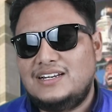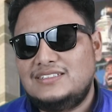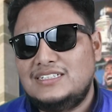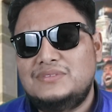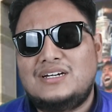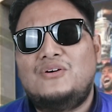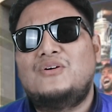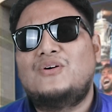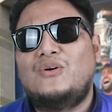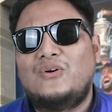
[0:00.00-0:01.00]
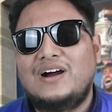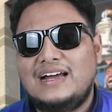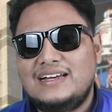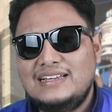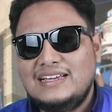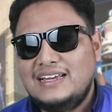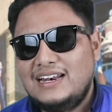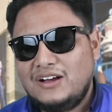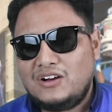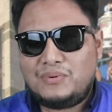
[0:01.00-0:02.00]
ซีนะซื้อมาจากฮ่องกงอ่ะ
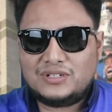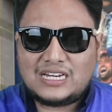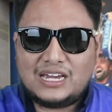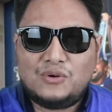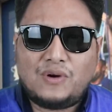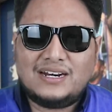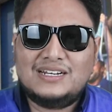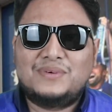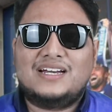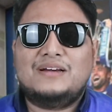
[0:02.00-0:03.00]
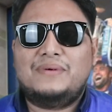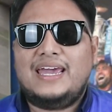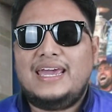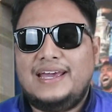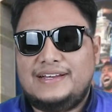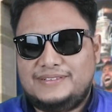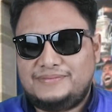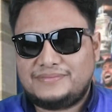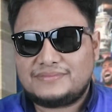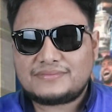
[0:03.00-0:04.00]
แล้วก็พอใช้อีกวันหนึ่งมันก็ยังไม่แห้งอ่ะ
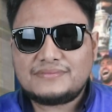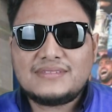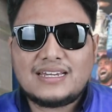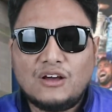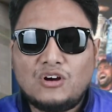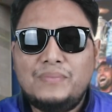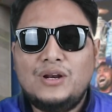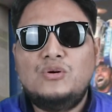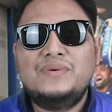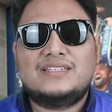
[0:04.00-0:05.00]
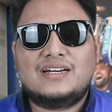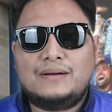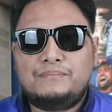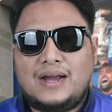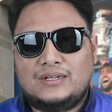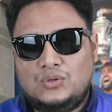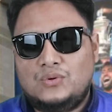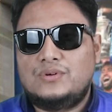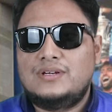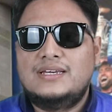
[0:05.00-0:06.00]
เราก็ไปร่วมกิจกรรมปักธ
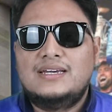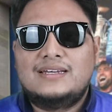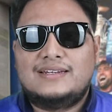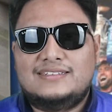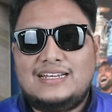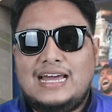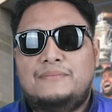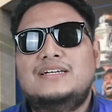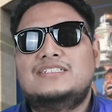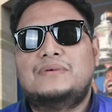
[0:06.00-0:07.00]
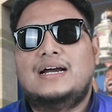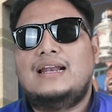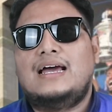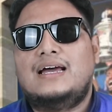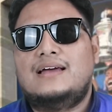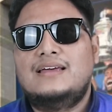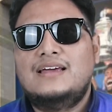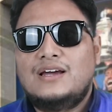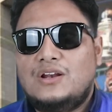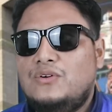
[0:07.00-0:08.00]
งในสนามราชมังคลา
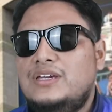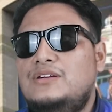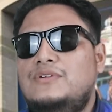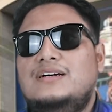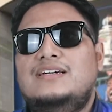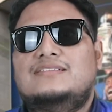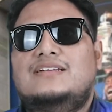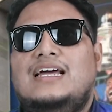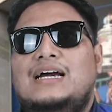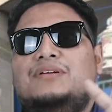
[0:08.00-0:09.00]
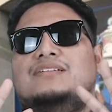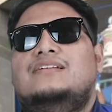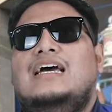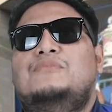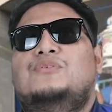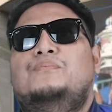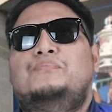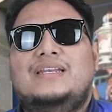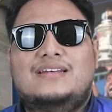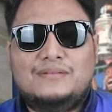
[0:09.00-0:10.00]
เราก็คิดว่าเอ้ยสนามทั้งสนามเราก็
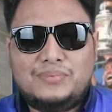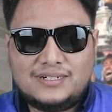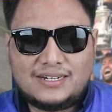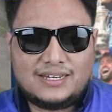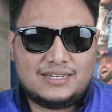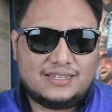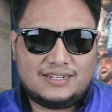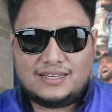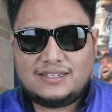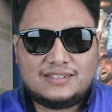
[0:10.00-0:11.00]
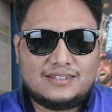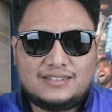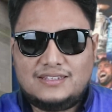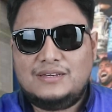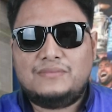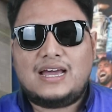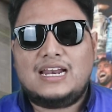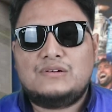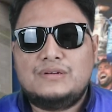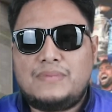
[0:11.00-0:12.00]
ปิดเพื่อให้เนี่ยทีมงา
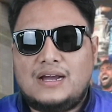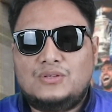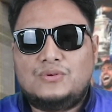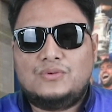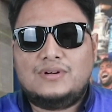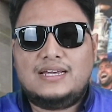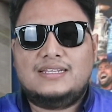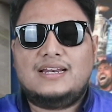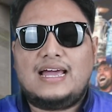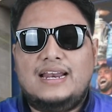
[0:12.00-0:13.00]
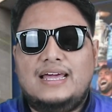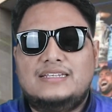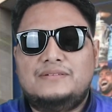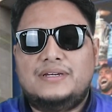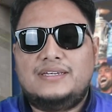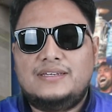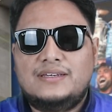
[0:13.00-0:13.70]
นเข้าไปปักธงอะไรทั้งหลายแหละใช่ไหม